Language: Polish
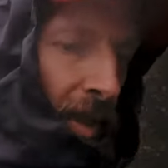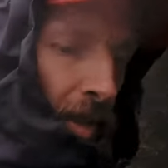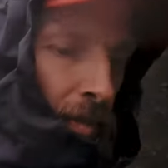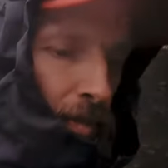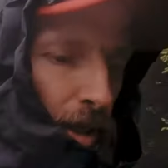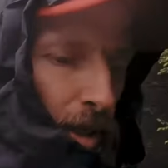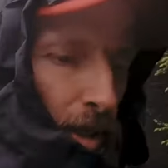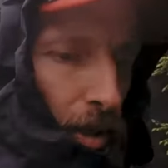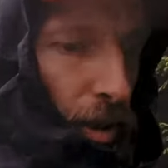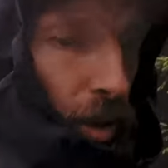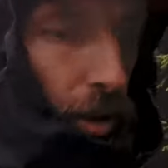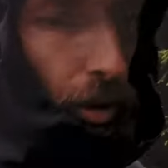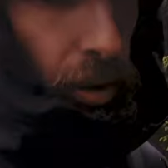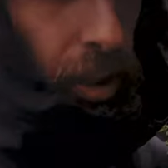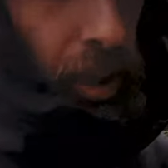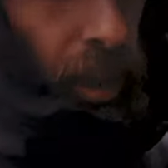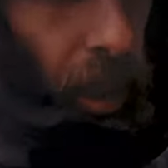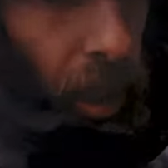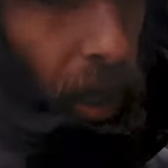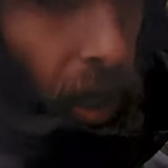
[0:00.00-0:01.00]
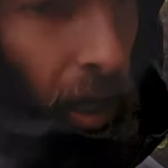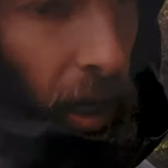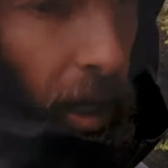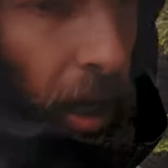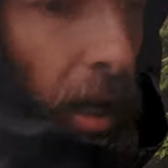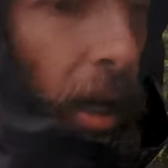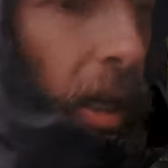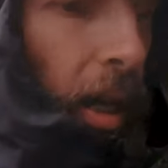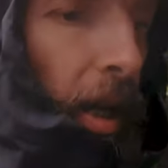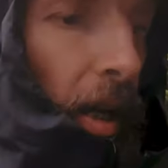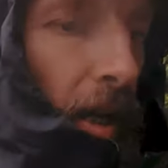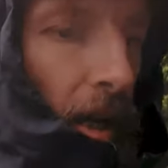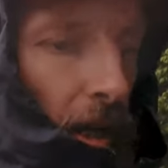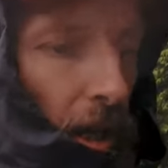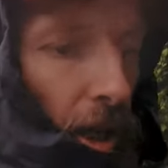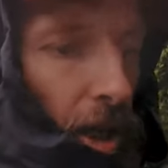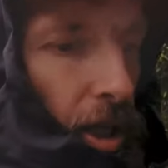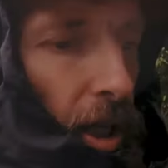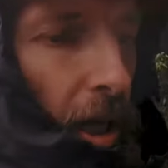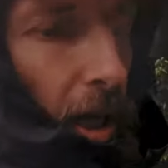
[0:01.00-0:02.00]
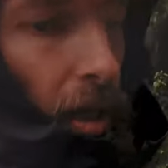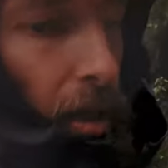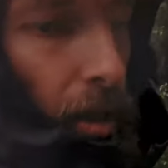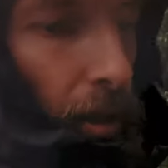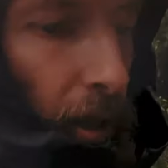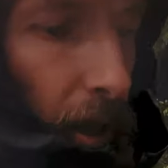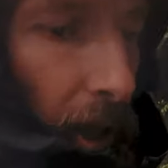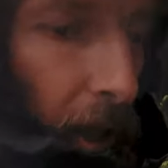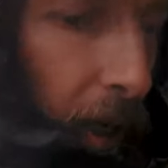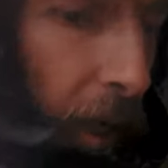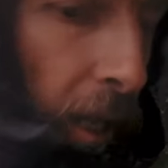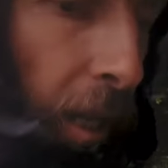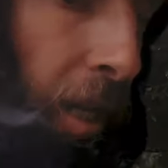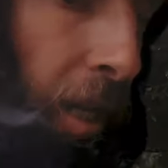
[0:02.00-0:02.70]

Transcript: pierogi ruskie i szarlotkę.